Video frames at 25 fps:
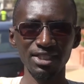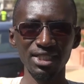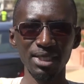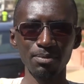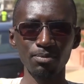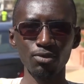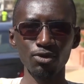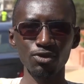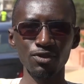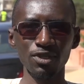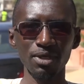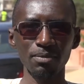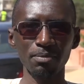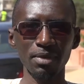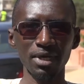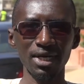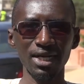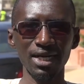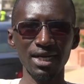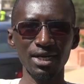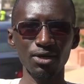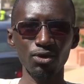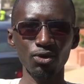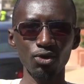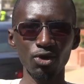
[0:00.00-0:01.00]
déposés par
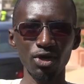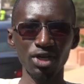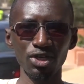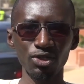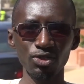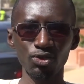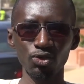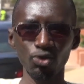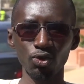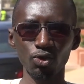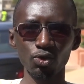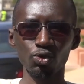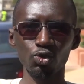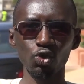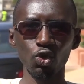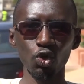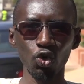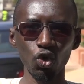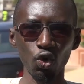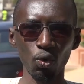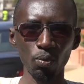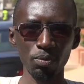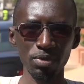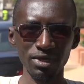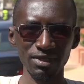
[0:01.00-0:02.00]
la coalition
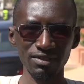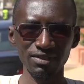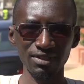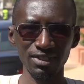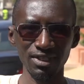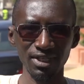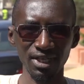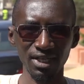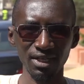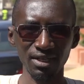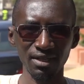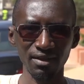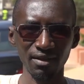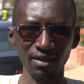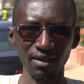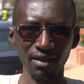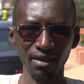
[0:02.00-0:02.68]
Sonko Président